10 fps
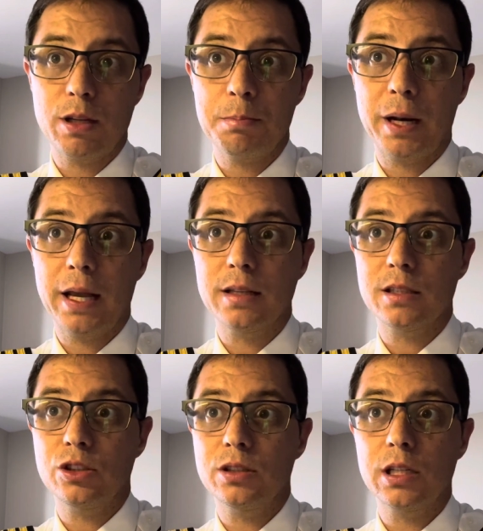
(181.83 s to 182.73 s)
da empresa
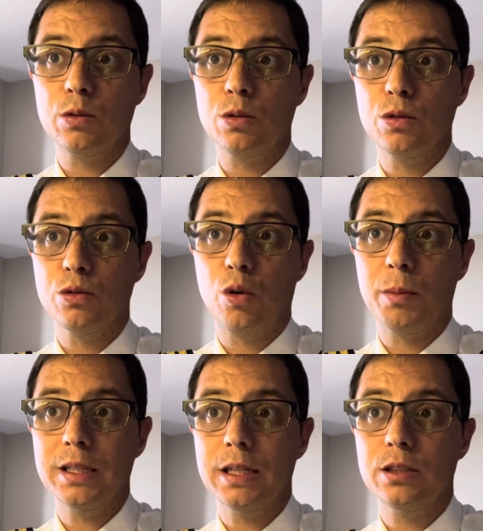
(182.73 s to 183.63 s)
dizendo que os
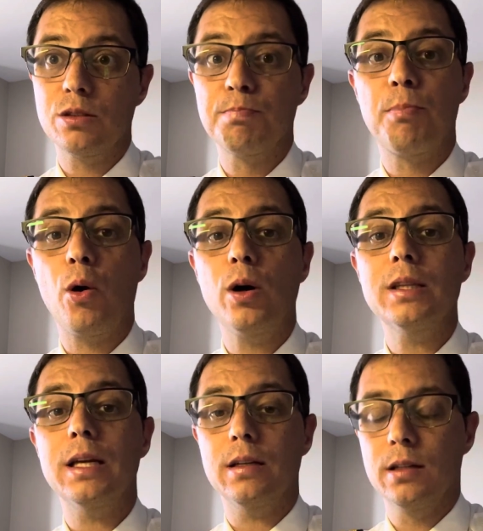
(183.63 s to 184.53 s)
comandantes
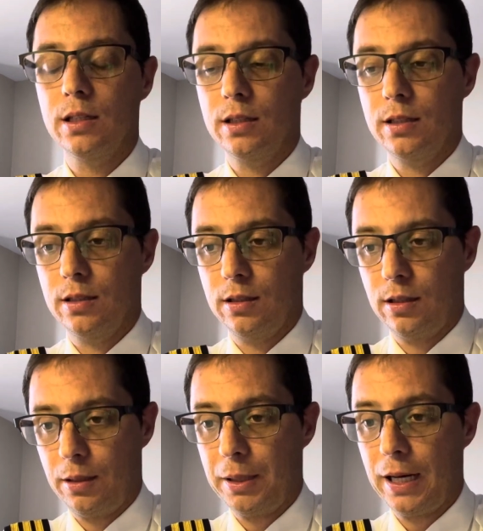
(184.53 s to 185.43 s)
podem
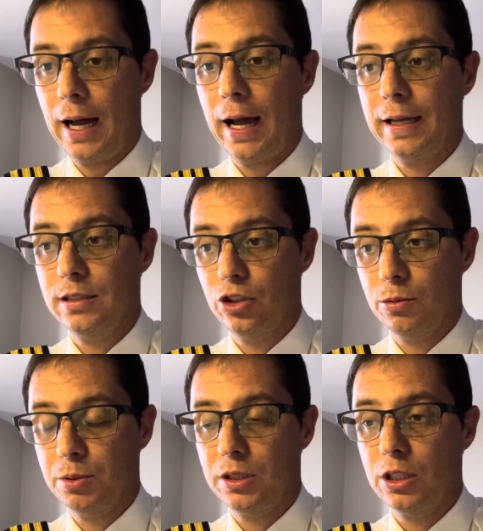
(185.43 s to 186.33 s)
liberar esse
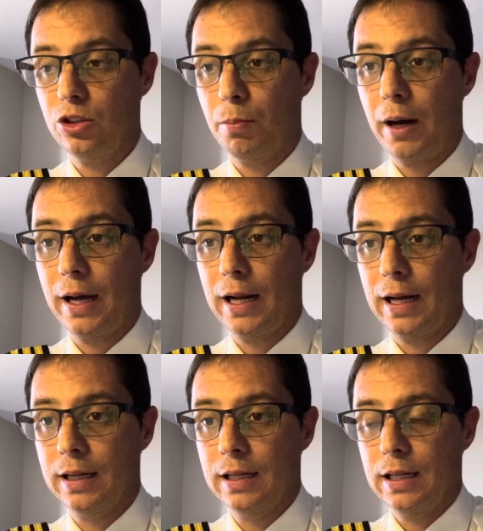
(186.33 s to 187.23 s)
jump seat
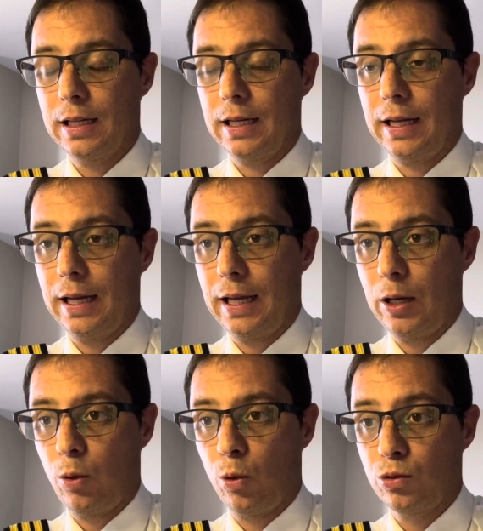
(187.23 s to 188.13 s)
para é,
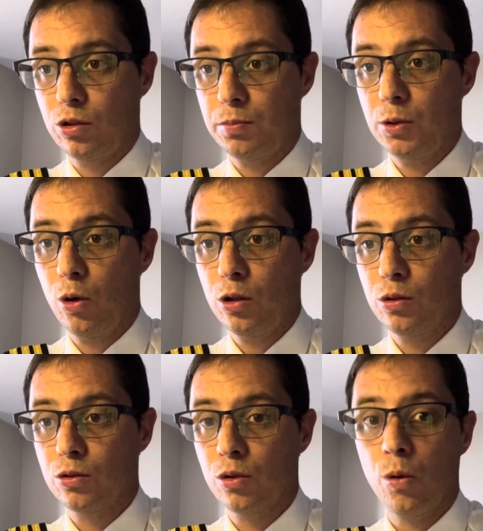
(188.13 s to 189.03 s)
outros
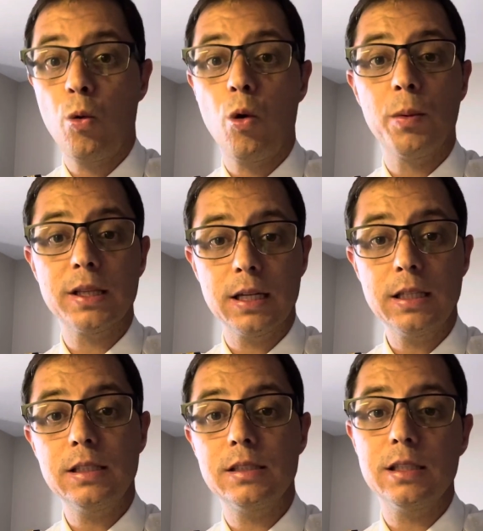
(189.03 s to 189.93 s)
pilotos, o
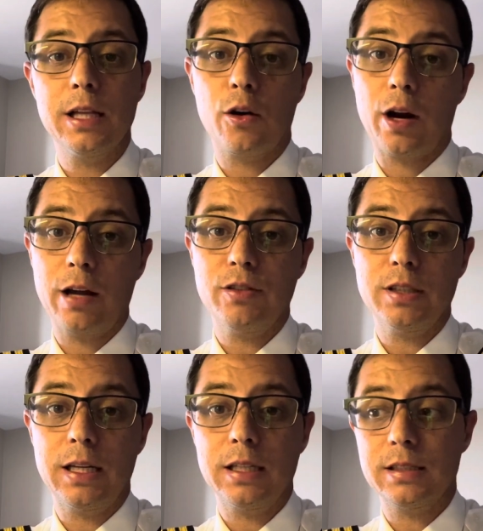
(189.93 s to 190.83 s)
comandante em si da aeronave
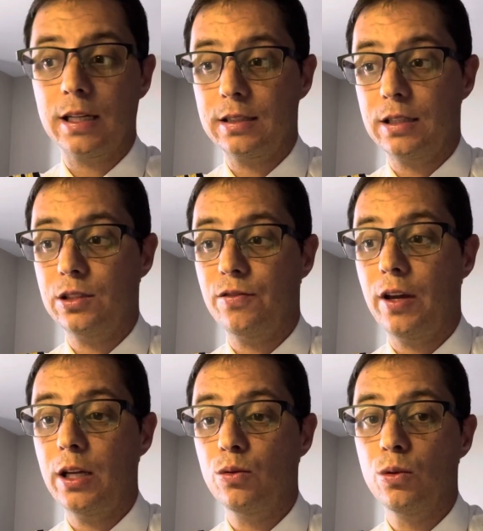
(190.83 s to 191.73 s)
tem que estar
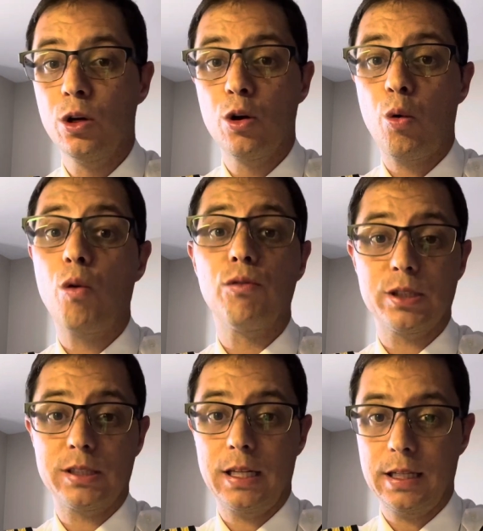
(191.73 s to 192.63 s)
satisfeito com
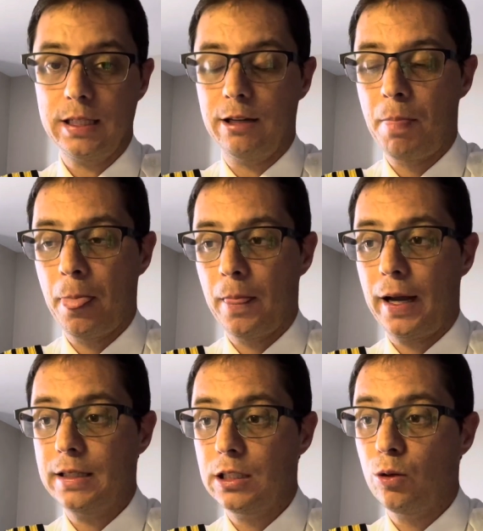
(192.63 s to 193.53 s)
você ali. Tá?
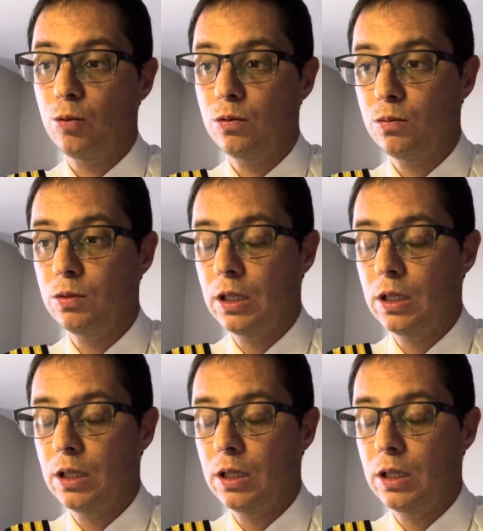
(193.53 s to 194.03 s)
Então